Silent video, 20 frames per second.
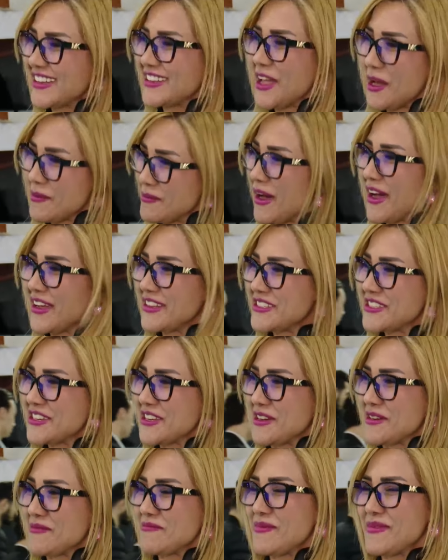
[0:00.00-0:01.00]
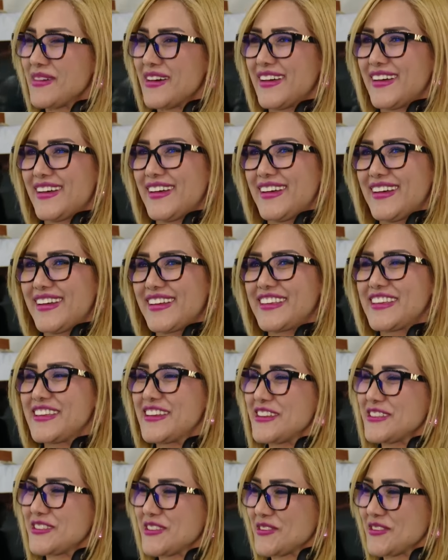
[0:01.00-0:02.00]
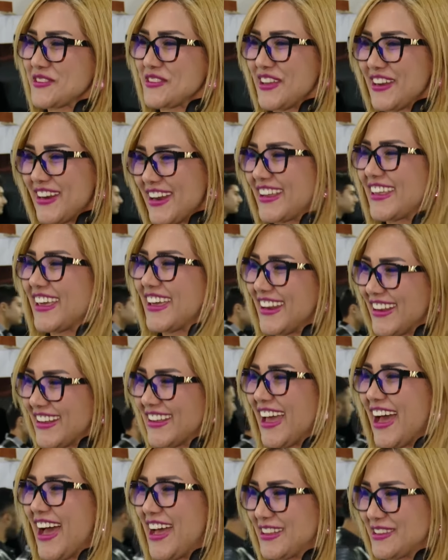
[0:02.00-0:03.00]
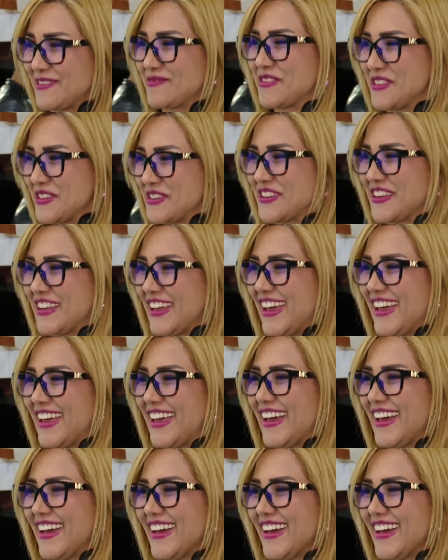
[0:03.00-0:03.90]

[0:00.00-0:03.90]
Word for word: yabancıyım. Ee, Giresunlulara gelin geldim Türkiye'ye.